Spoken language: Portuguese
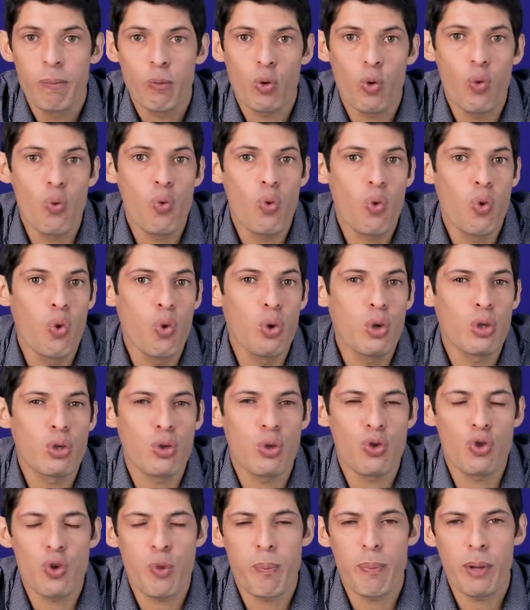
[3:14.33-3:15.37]
com
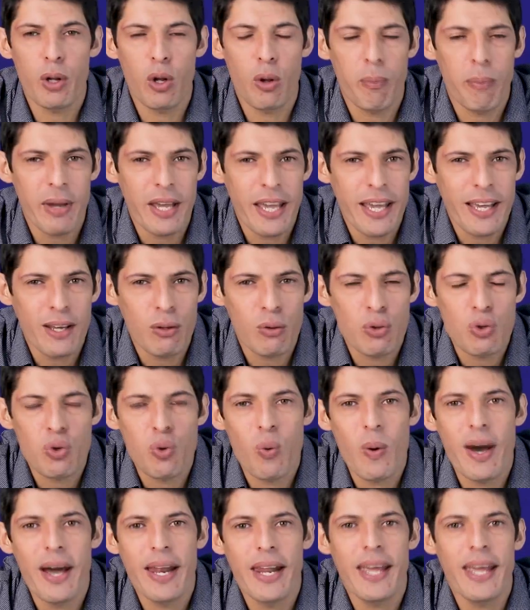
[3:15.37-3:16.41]
cursos de pelo menos
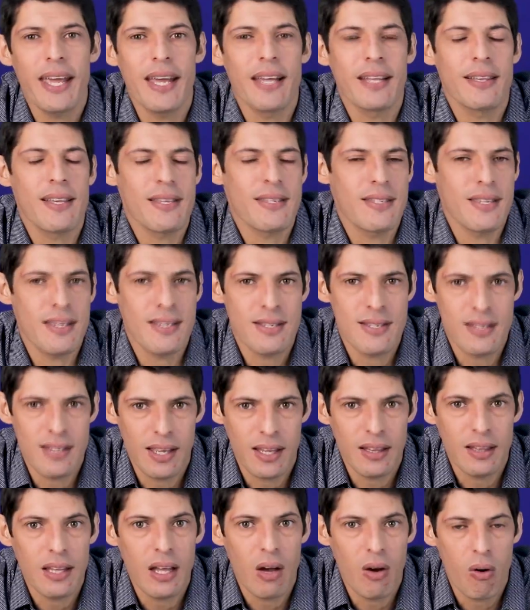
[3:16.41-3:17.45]
40,
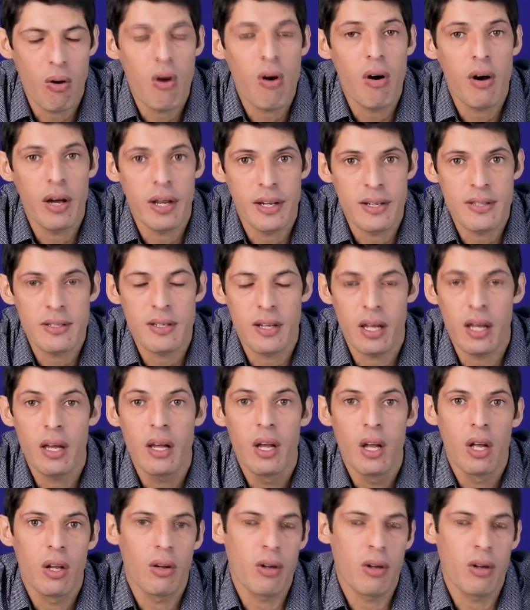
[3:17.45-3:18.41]
60 horas, né?